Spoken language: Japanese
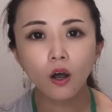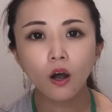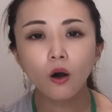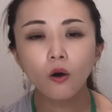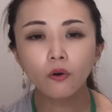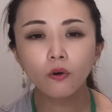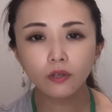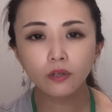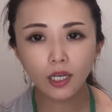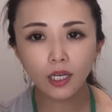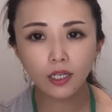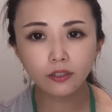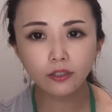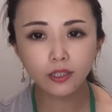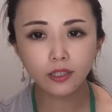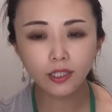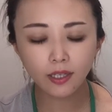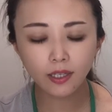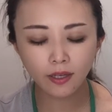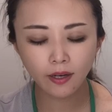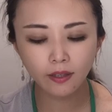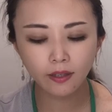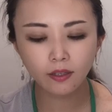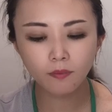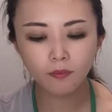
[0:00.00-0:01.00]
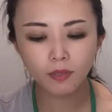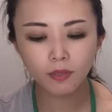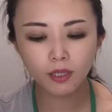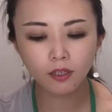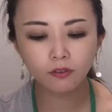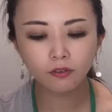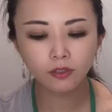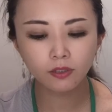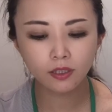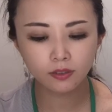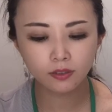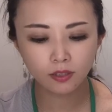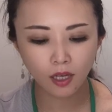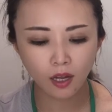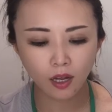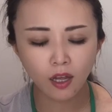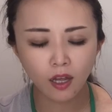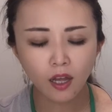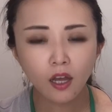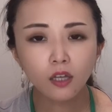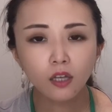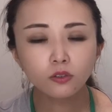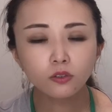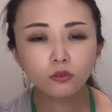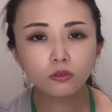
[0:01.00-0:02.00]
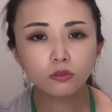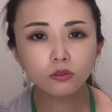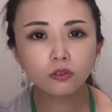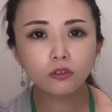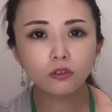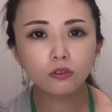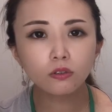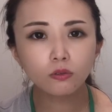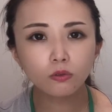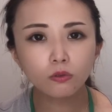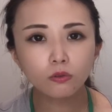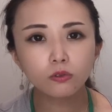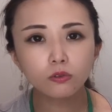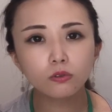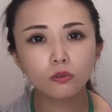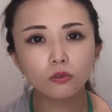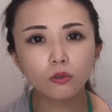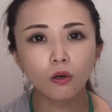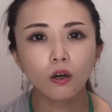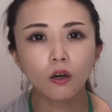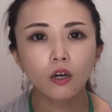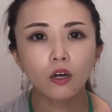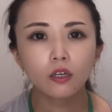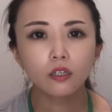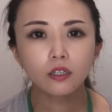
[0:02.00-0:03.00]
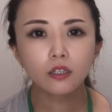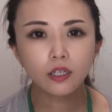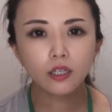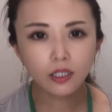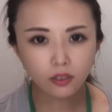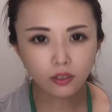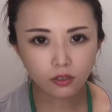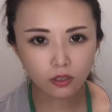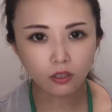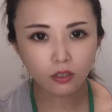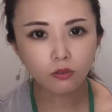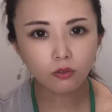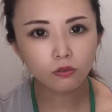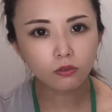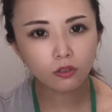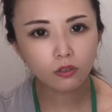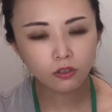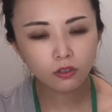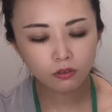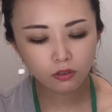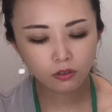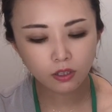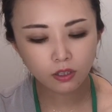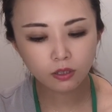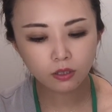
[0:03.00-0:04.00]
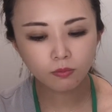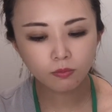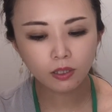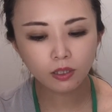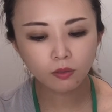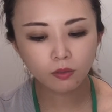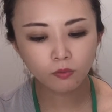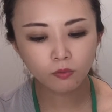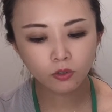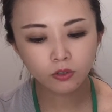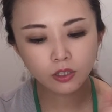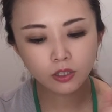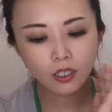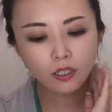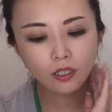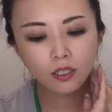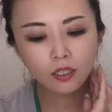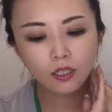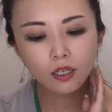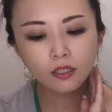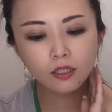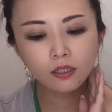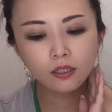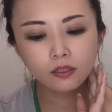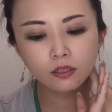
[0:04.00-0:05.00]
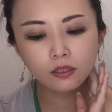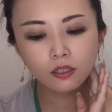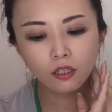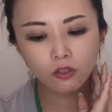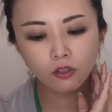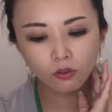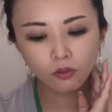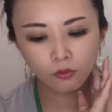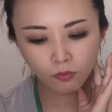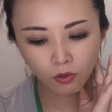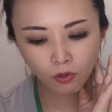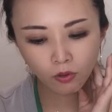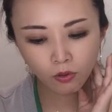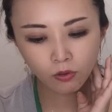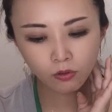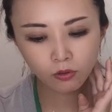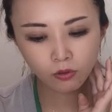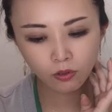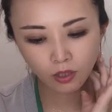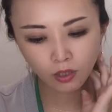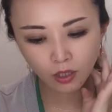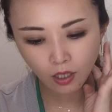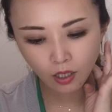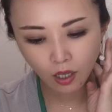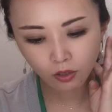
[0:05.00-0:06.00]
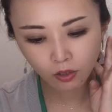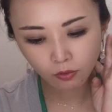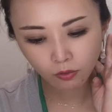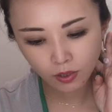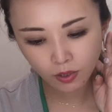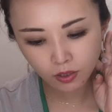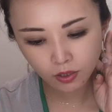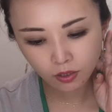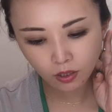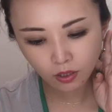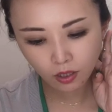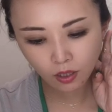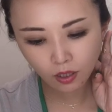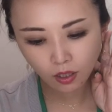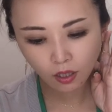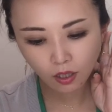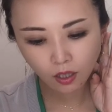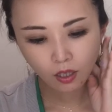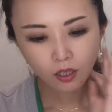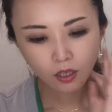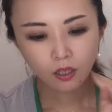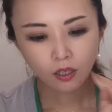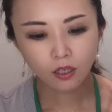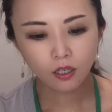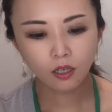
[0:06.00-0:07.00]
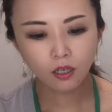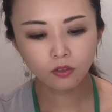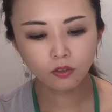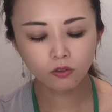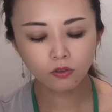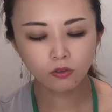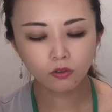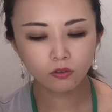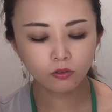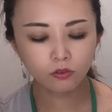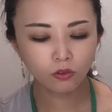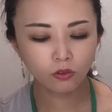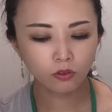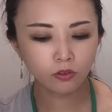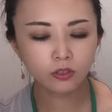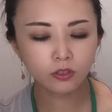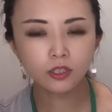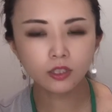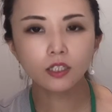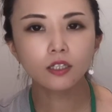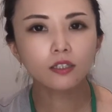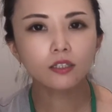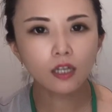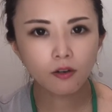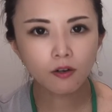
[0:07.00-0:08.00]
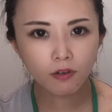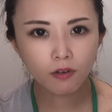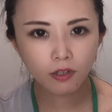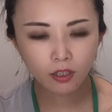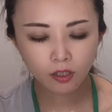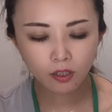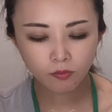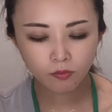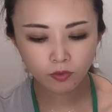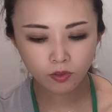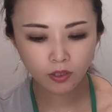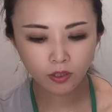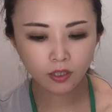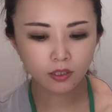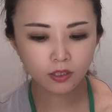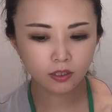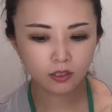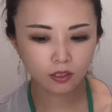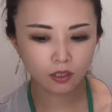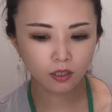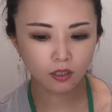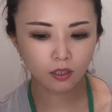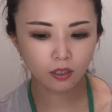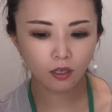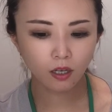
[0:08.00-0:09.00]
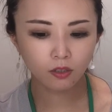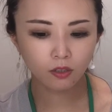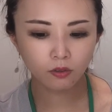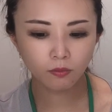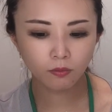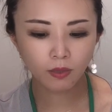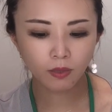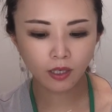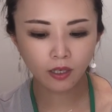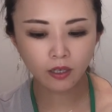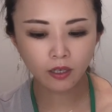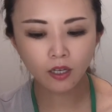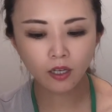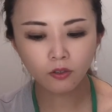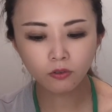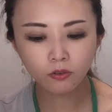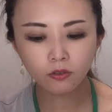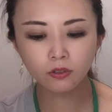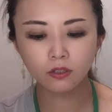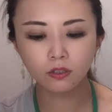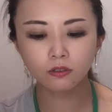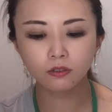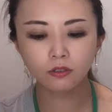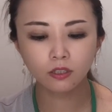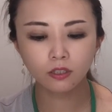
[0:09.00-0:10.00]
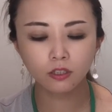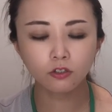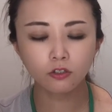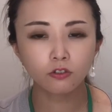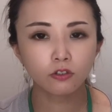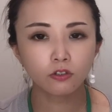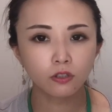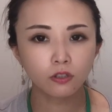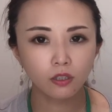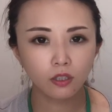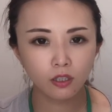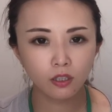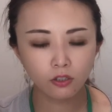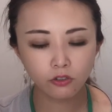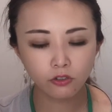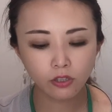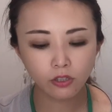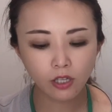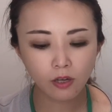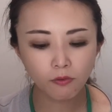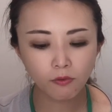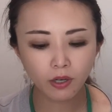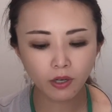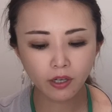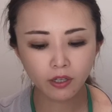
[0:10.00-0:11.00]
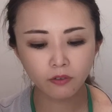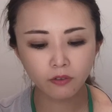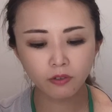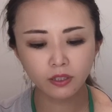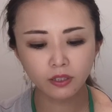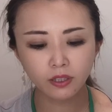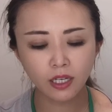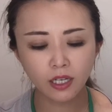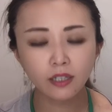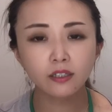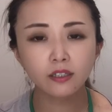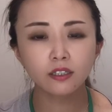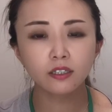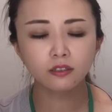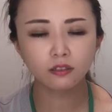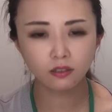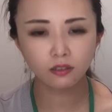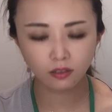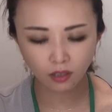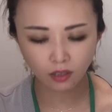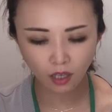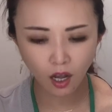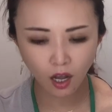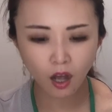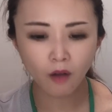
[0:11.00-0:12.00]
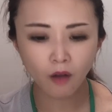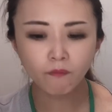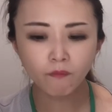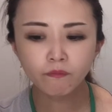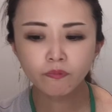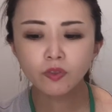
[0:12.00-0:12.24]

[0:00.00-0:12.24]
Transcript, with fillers: 翻訳に入れてみてくださいそうするとちょっときついこと言ってしまって申し訳ないんですけれども本当にあの別にあの罵りたいわけでもないしあのバカ野郎っていうふうに言いたいわけではないんですが